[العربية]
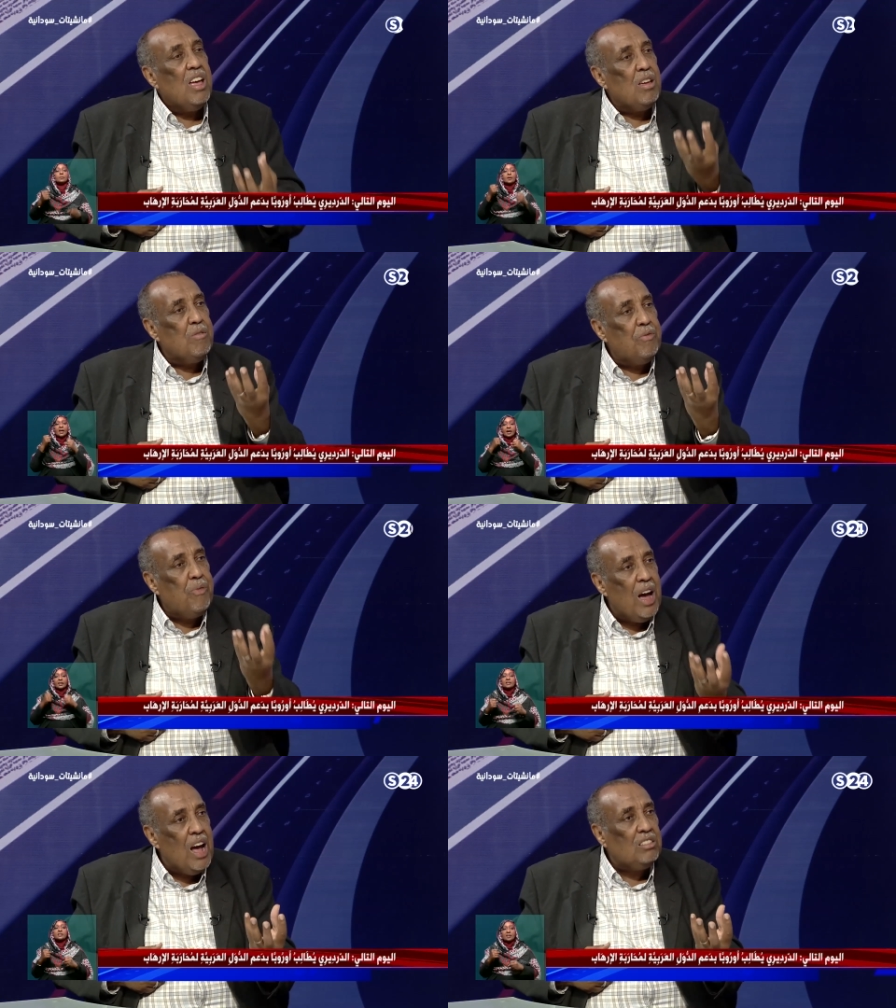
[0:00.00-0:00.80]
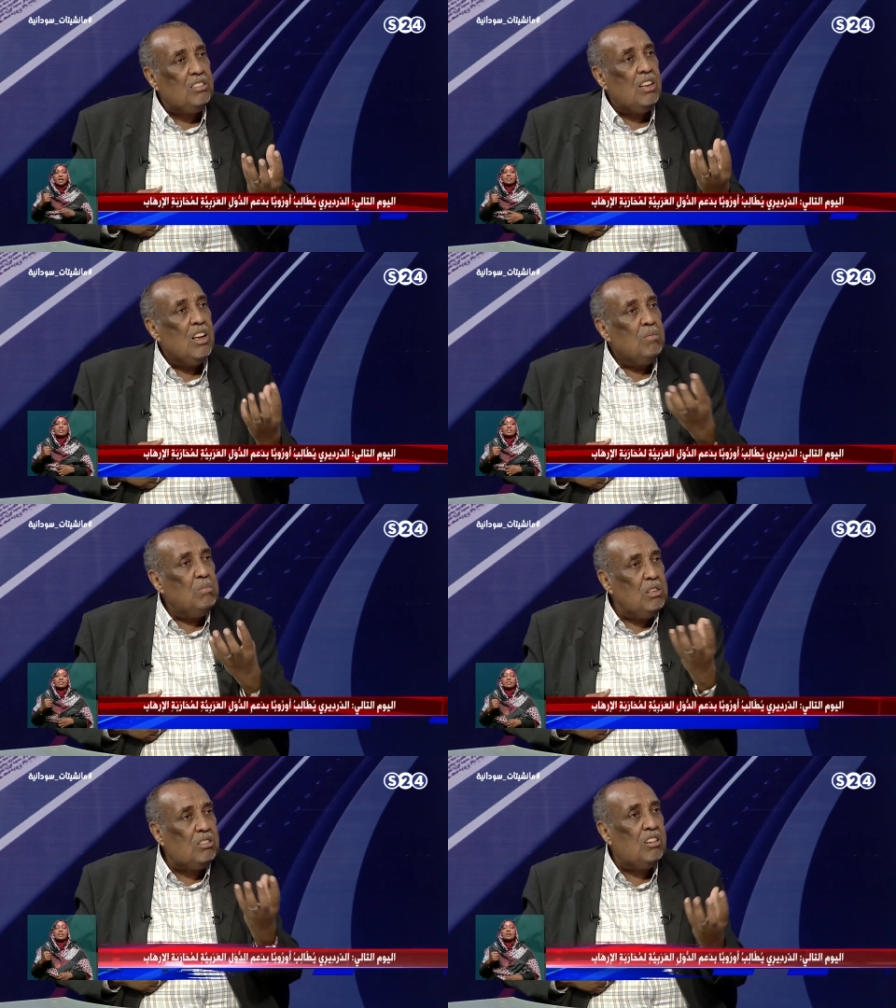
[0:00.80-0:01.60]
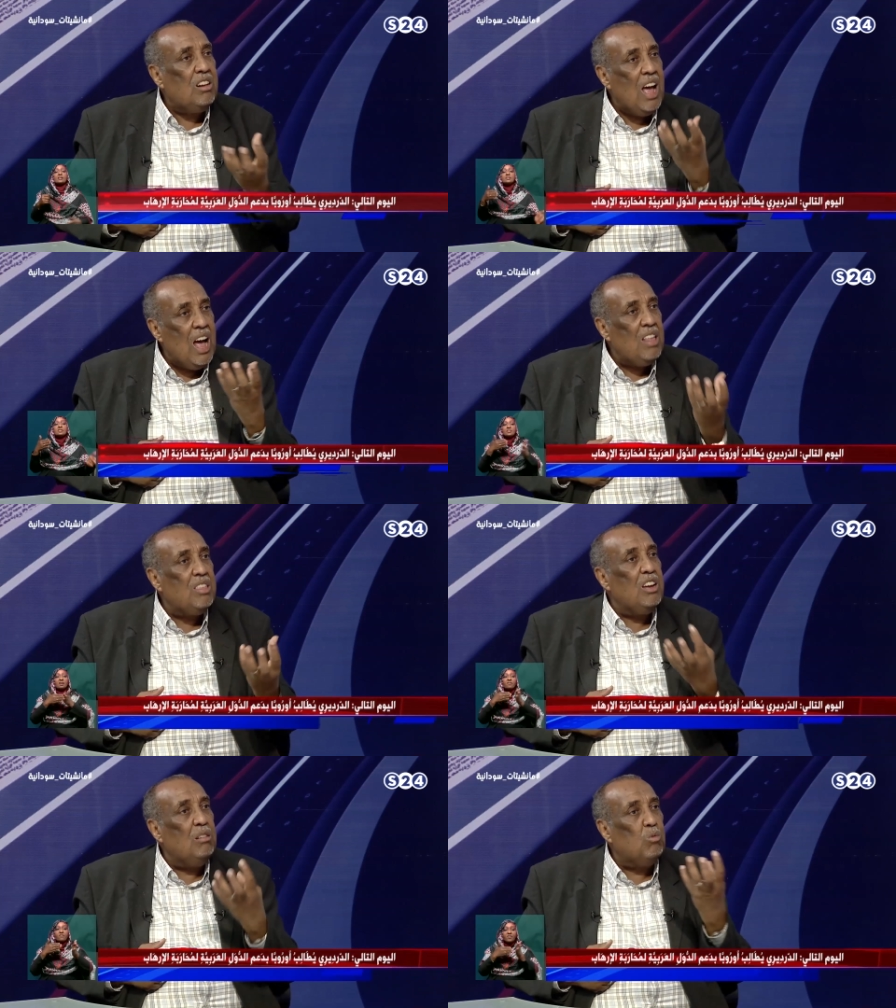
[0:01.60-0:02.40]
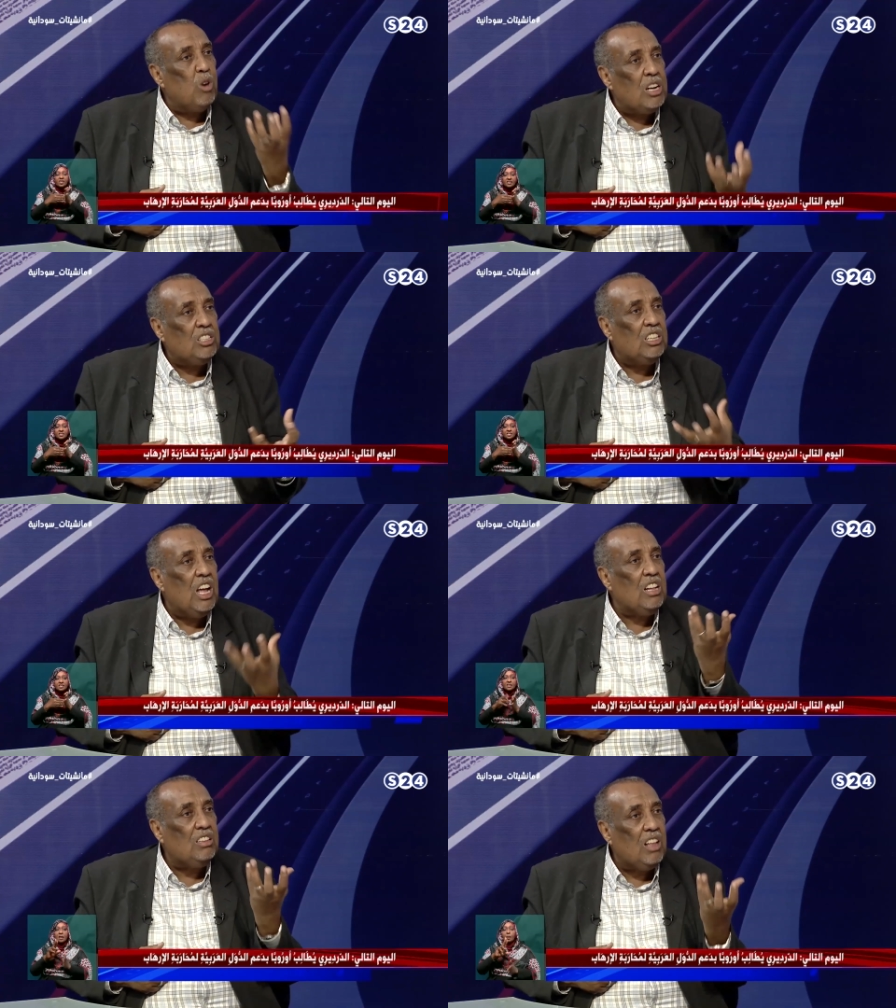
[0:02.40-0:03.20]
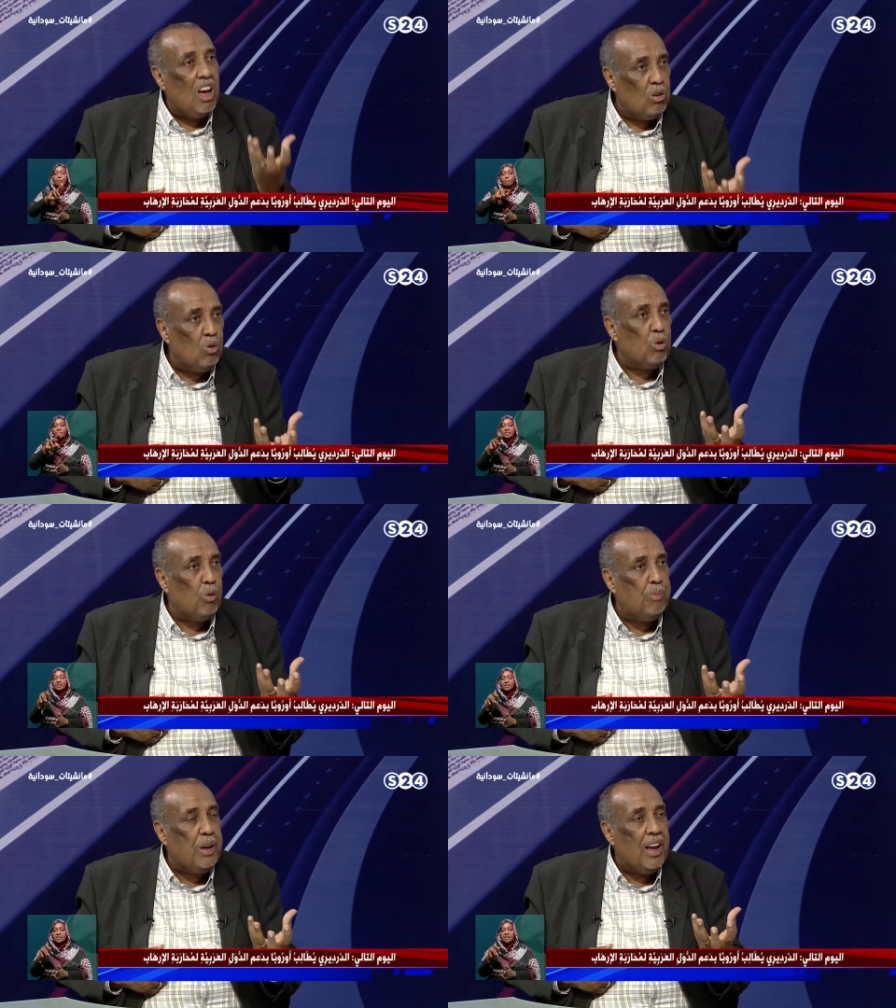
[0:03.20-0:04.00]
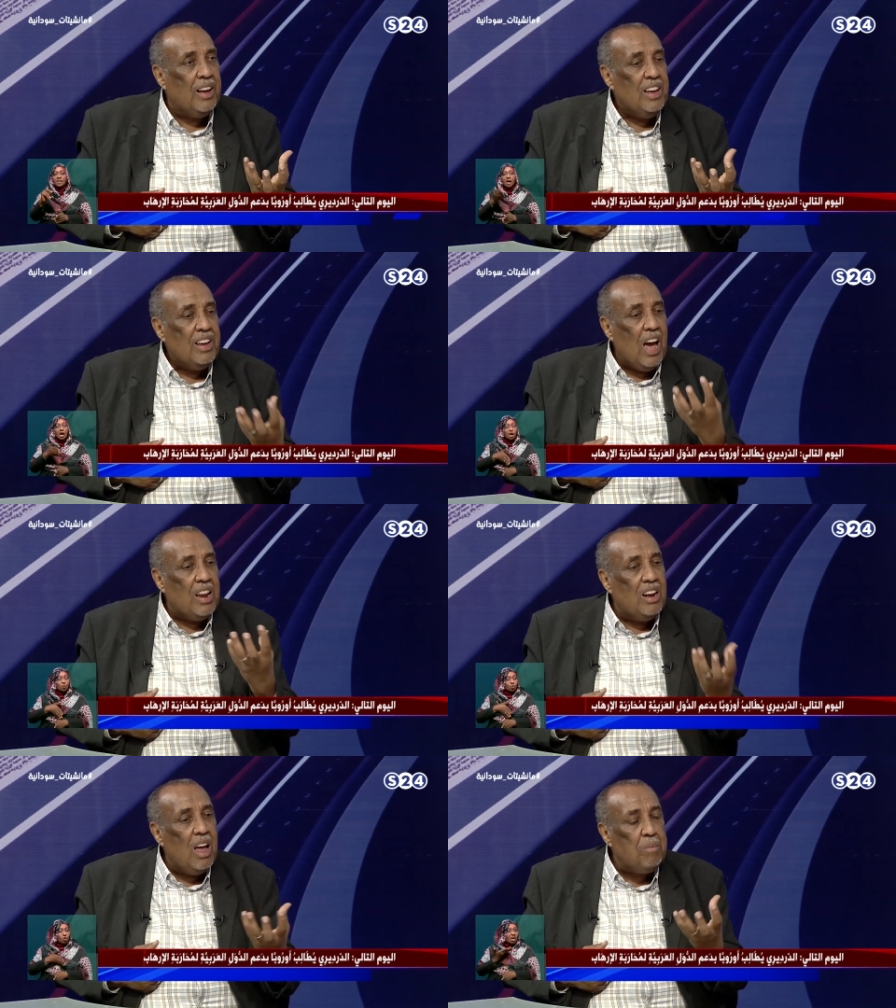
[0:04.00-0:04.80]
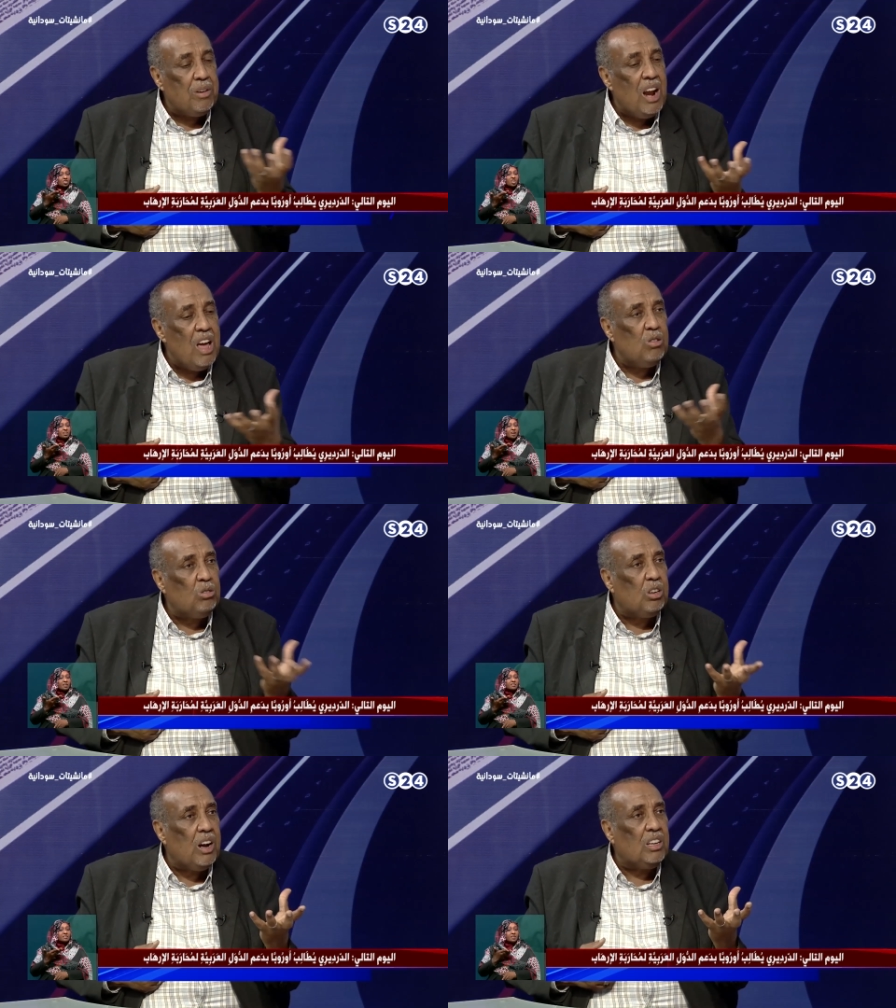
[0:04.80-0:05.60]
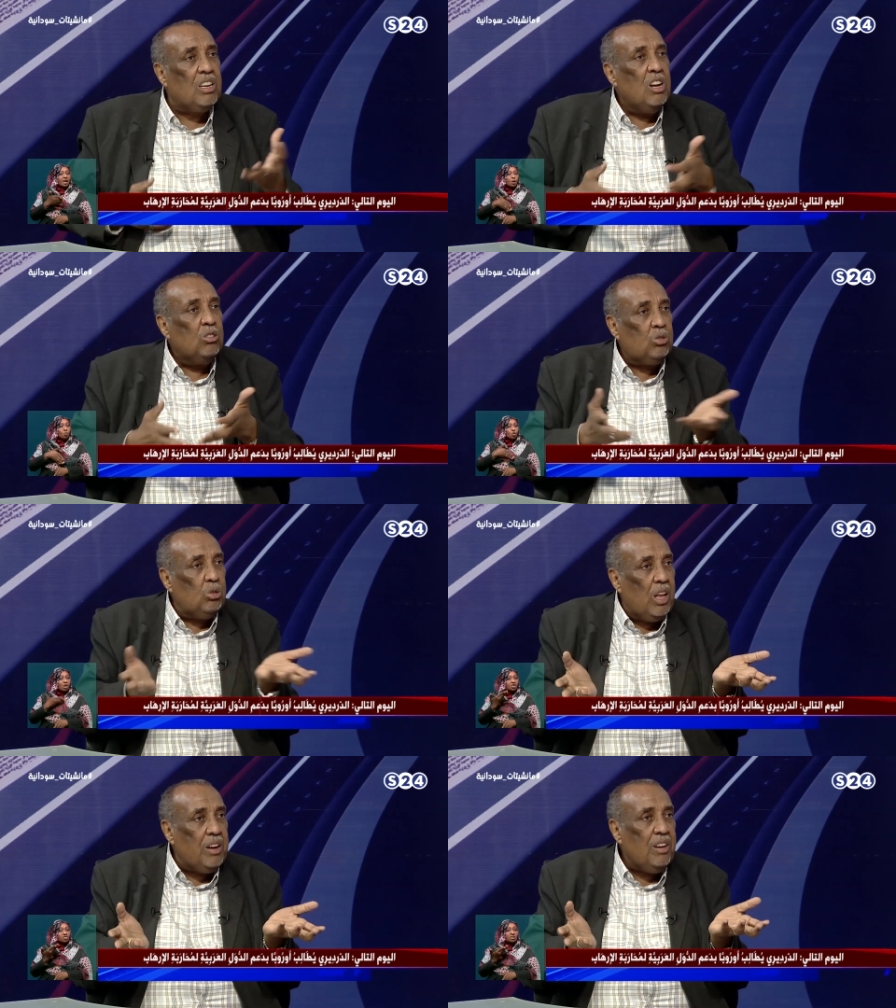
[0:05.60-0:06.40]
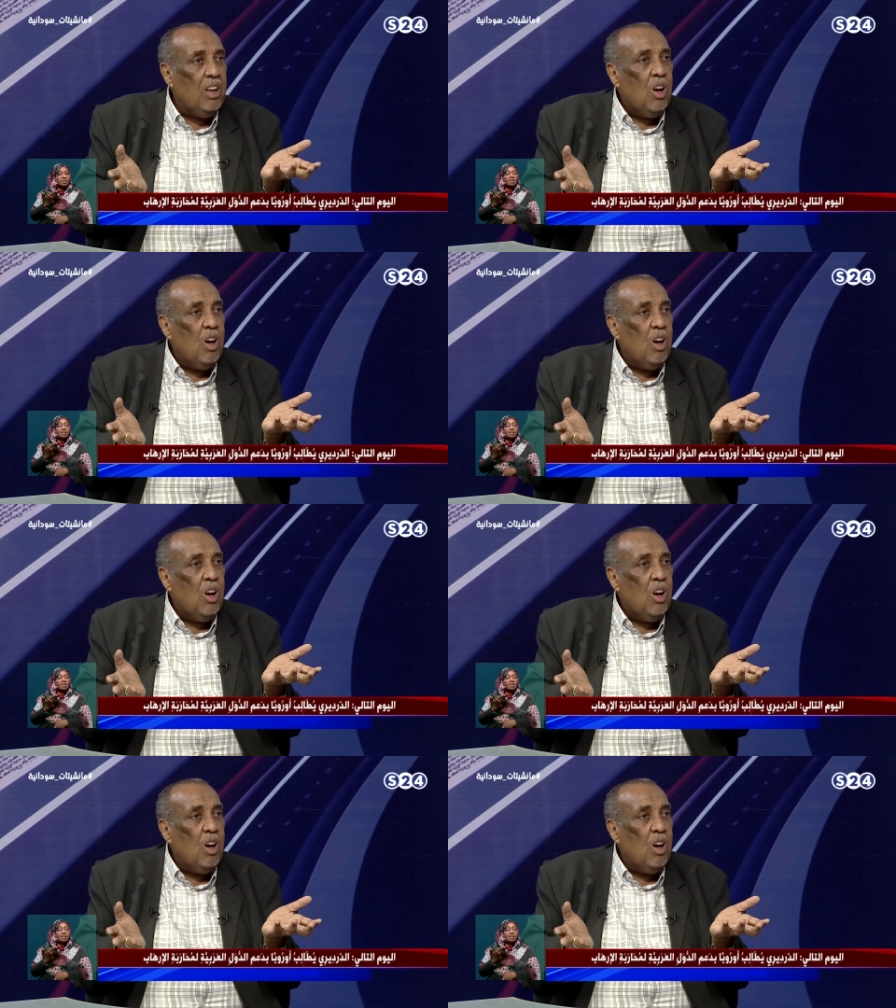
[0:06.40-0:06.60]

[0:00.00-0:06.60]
إنفاذ مثل هذه المناشدات الأوروبية يعني الأمر لا يترك سدى